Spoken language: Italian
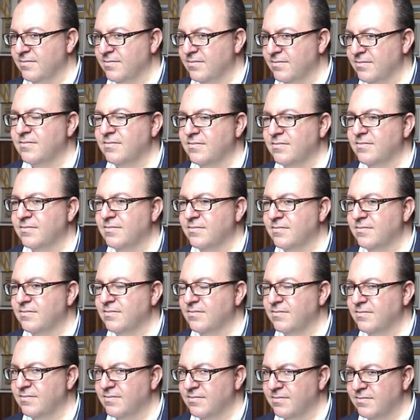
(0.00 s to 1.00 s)
tutto.
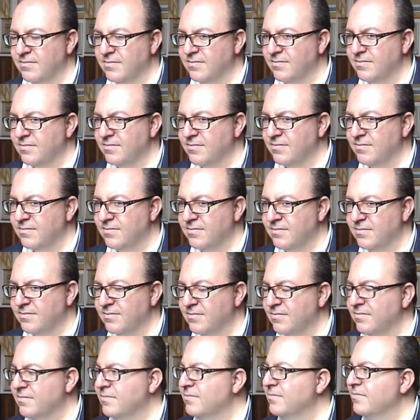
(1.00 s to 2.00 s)
E a Cava dei Tirreni,
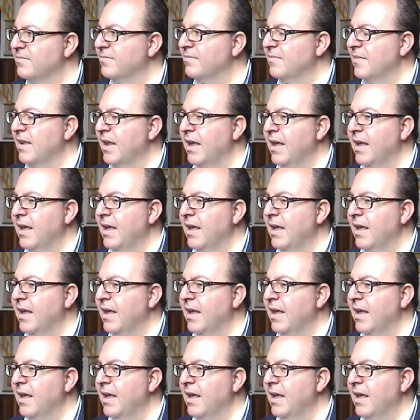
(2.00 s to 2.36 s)
Sindaco?